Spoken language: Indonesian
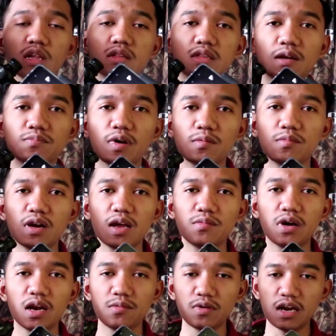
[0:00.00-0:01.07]
tanpa
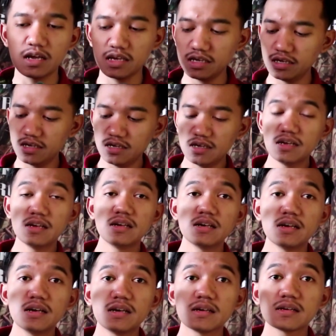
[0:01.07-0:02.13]
berlama-lama lagi
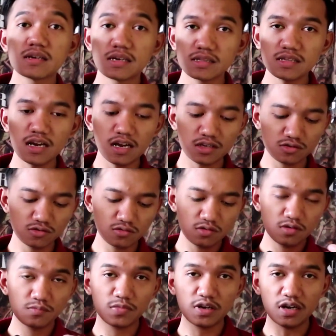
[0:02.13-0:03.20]
kita langsung
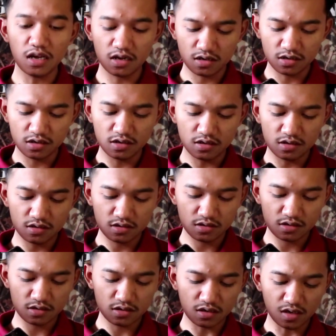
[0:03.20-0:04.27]
pindah ke
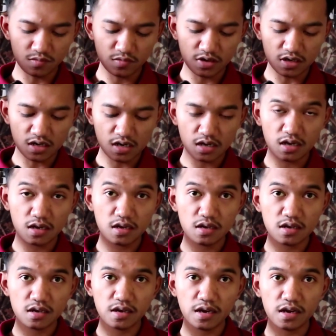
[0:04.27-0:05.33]
kamera
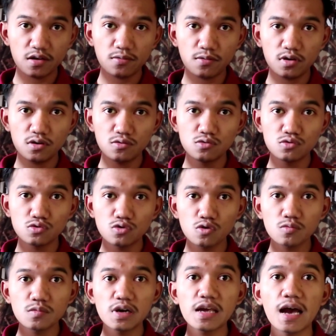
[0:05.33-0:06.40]
handphone untuk
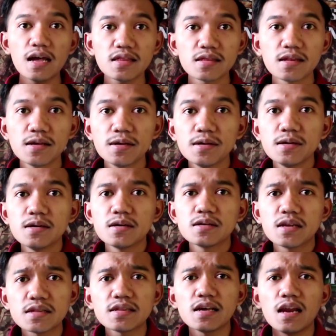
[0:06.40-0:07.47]
melihat
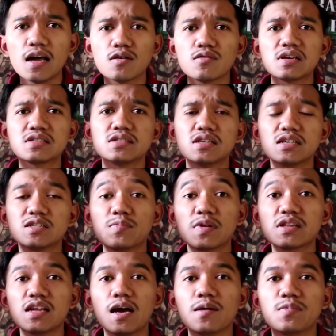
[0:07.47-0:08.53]
detail akurasinya
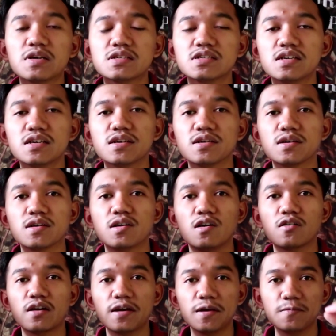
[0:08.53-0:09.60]
seperti apa sih.
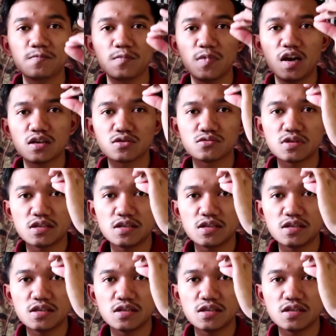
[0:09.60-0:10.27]
Oke, okay, langsung